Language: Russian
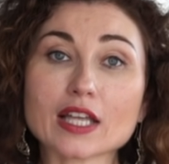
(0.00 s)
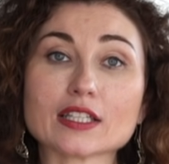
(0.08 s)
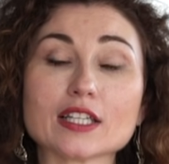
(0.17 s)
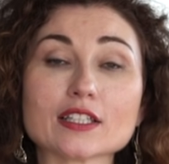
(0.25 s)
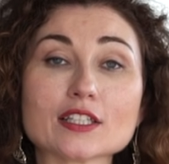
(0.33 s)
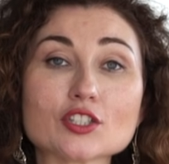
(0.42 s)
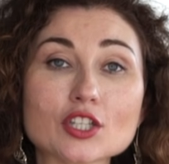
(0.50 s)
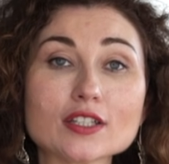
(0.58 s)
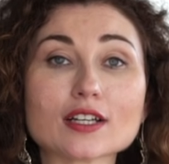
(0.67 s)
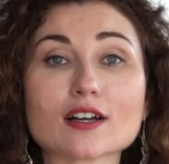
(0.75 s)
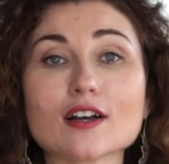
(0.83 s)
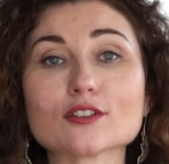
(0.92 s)
Для
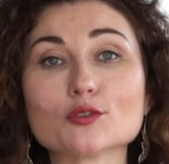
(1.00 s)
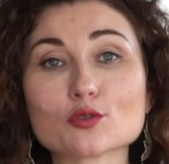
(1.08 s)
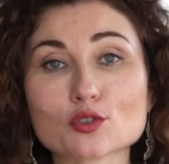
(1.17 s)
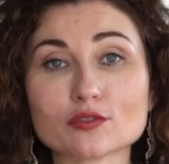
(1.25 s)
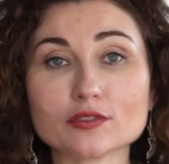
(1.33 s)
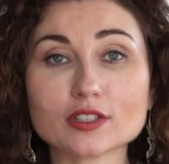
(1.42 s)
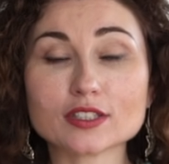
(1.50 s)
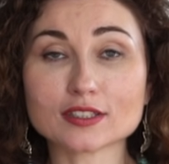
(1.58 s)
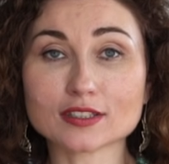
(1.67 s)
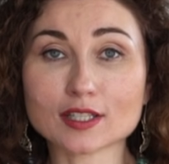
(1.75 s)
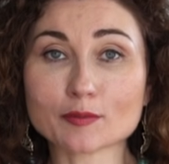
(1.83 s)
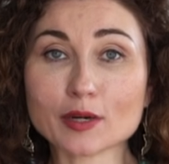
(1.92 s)
начала, как должен
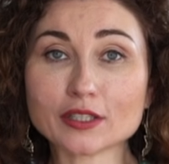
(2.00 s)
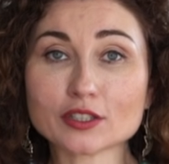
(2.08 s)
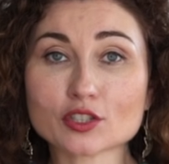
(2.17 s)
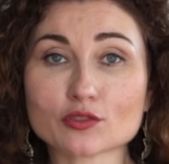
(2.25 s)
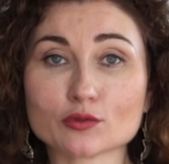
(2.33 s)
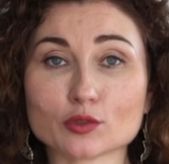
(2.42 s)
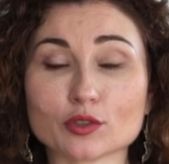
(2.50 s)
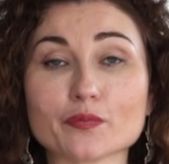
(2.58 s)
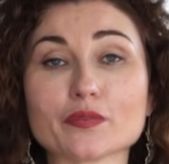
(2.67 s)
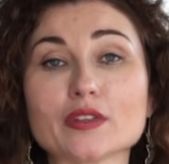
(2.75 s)
выглядеть нормальный живот?